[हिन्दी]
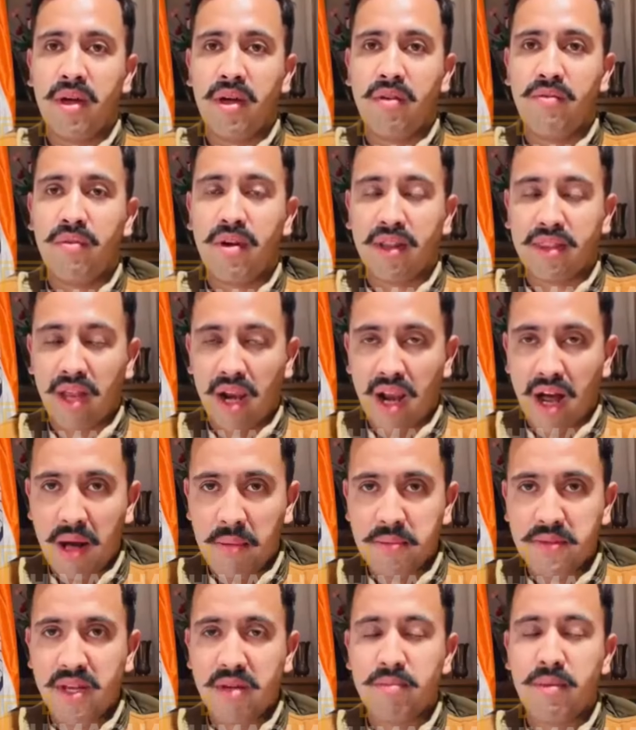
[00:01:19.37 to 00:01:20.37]
वार्तालाप
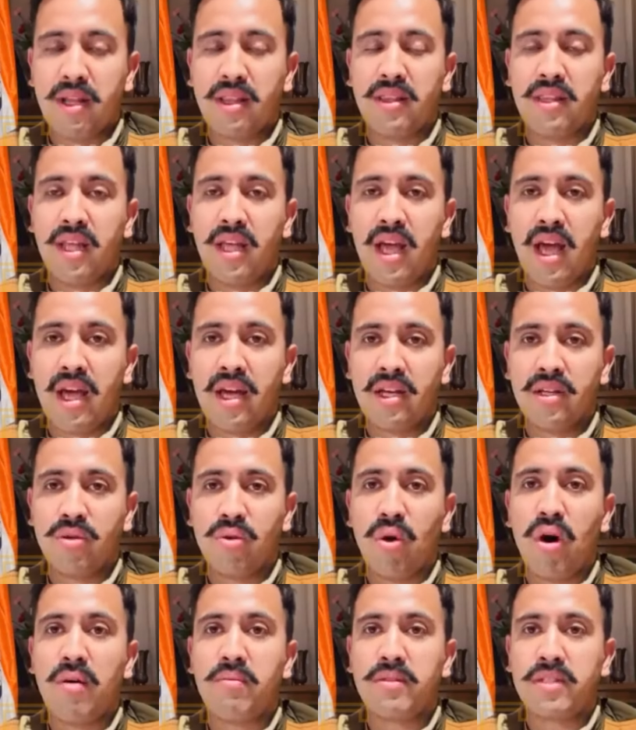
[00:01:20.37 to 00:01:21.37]
से बनती है जो
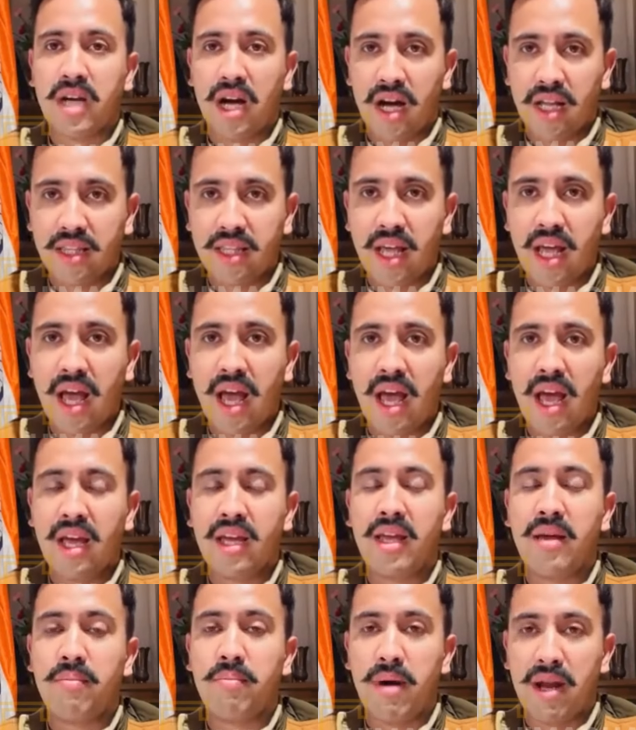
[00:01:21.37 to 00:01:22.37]
हम चाहते हैं
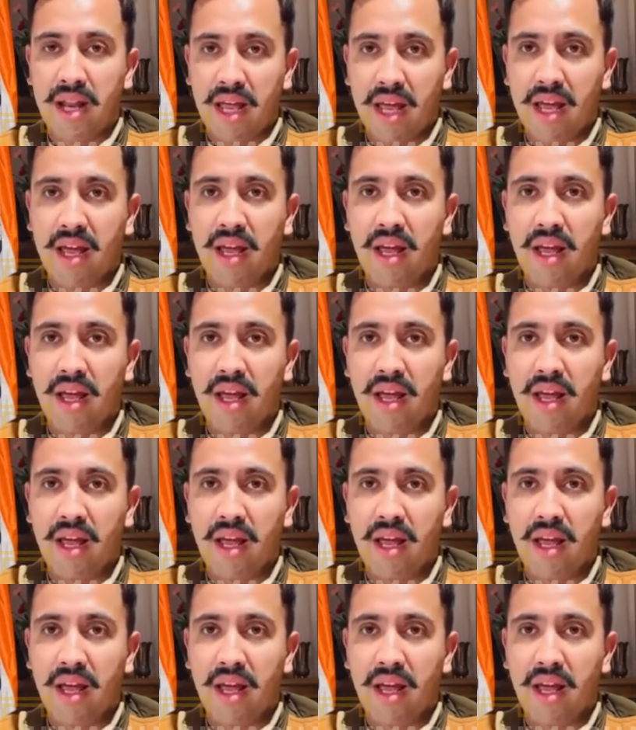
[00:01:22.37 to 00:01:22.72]
कि बने